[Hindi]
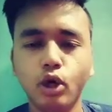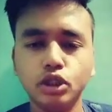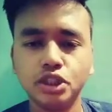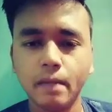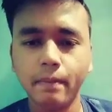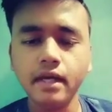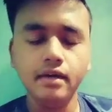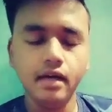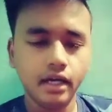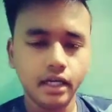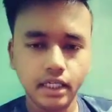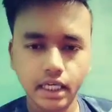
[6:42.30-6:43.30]
लॉन्च यहाँ पे
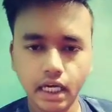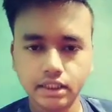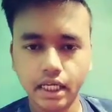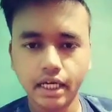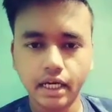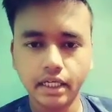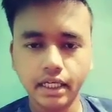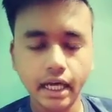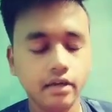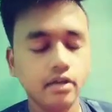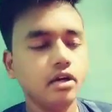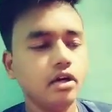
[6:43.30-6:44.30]
किया जाएगा ठीक
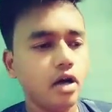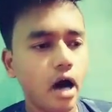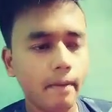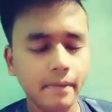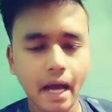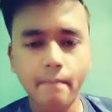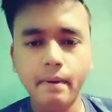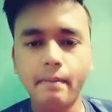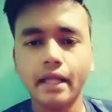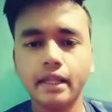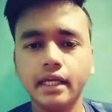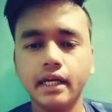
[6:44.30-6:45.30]
है अब यहाँ पे
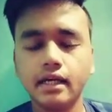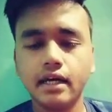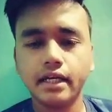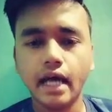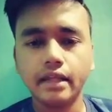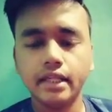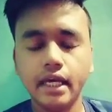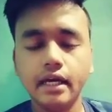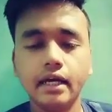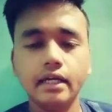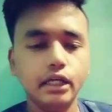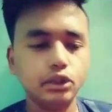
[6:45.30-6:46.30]
बात निकल करके आती है
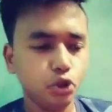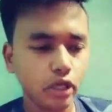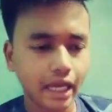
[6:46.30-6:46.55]
कि ये जो